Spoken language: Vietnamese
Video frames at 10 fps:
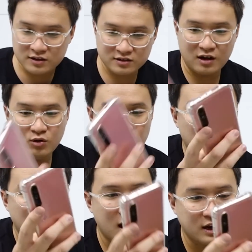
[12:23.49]
6
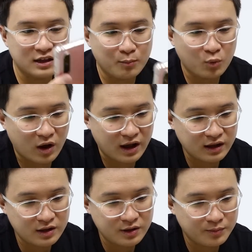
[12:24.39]
UK thì tầm
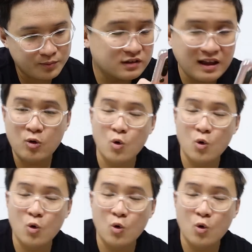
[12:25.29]
khoảng 6 à,